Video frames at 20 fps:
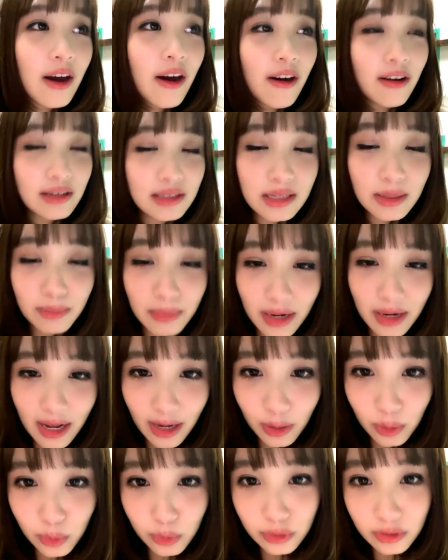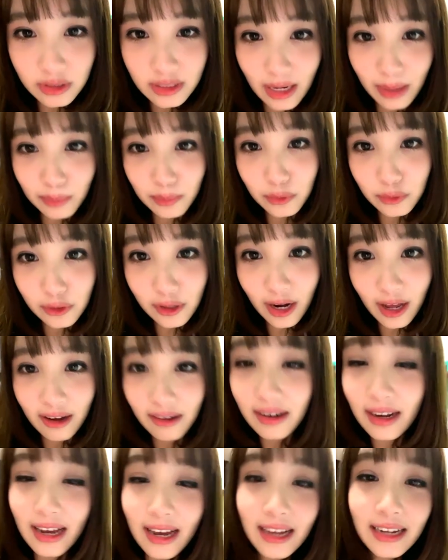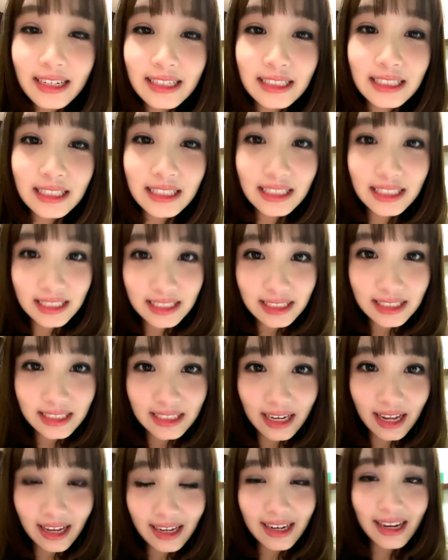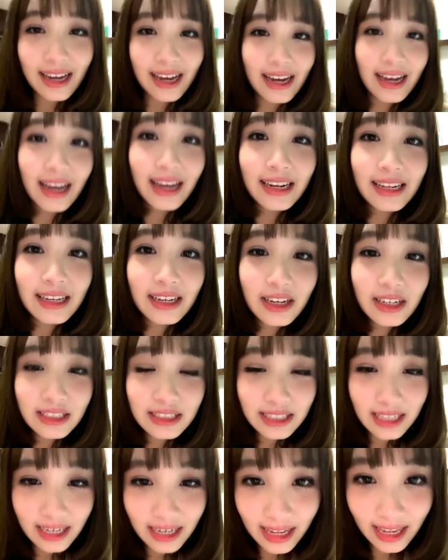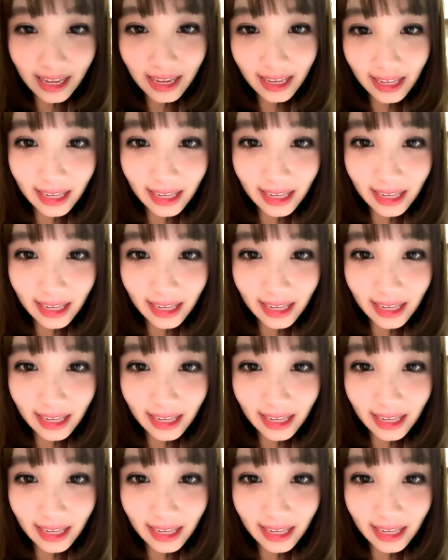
ของสัมมนาคุณจากบูธเรานะคะหนึ่งชิ้นนะคะอันนี้ก็คือเซต A